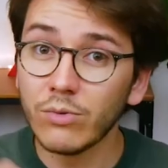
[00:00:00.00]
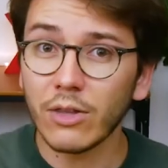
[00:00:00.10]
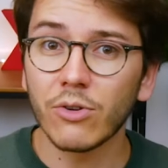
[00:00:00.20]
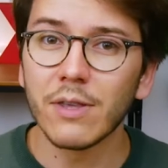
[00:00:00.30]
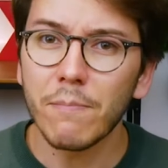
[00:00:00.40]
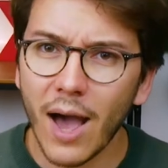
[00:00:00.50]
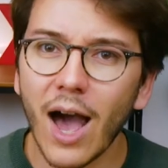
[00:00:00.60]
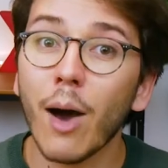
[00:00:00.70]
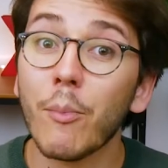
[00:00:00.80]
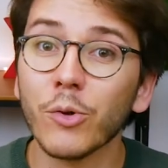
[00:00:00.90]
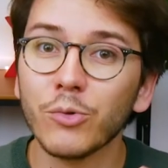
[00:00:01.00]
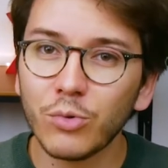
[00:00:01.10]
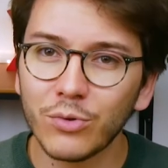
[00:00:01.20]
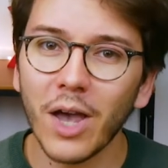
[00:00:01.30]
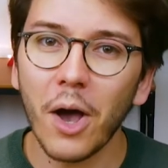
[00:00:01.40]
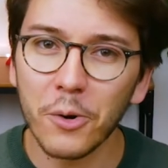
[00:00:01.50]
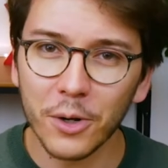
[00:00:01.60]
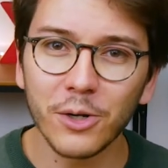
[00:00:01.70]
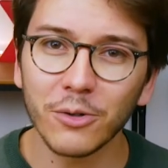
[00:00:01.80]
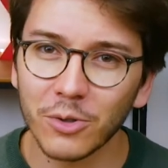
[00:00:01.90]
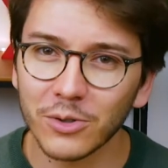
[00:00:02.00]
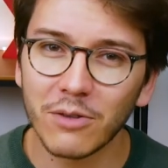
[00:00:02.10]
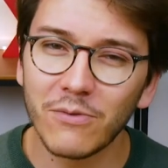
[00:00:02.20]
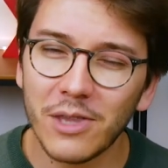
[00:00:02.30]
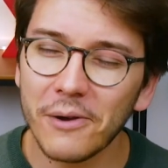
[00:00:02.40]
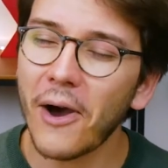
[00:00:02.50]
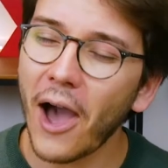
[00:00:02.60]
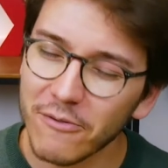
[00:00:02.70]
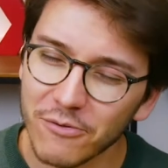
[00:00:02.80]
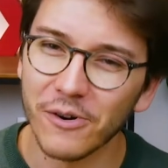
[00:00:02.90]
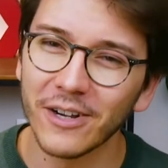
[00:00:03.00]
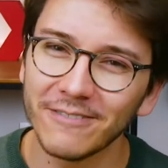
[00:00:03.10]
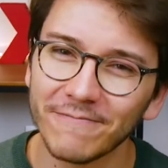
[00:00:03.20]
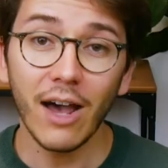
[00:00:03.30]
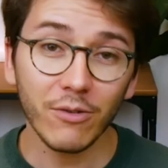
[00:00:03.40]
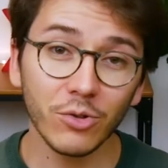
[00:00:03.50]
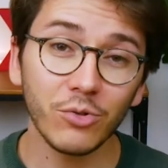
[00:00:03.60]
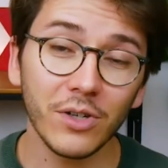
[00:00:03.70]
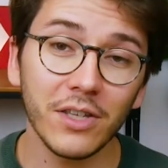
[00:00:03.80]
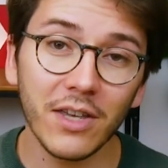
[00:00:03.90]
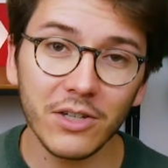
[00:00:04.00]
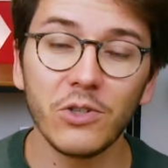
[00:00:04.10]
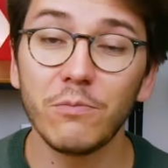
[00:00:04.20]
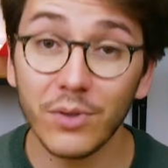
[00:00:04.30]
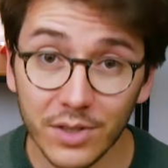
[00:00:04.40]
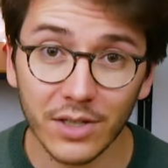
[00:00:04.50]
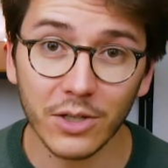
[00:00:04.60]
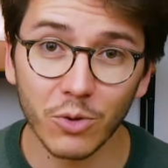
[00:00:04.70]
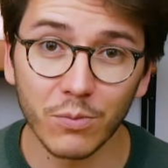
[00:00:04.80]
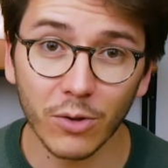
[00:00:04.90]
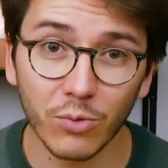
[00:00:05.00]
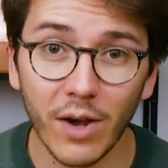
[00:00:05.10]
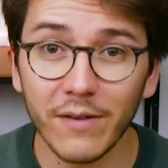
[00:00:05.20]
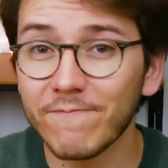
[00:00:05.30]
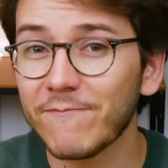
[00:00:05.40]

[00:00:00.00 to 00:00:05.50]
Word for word: ne t'attendais pas à apprendre tout ça en cliquant sur cette vidéo à vous, hein Avant de te quitter, j'ai une petite question pour toi.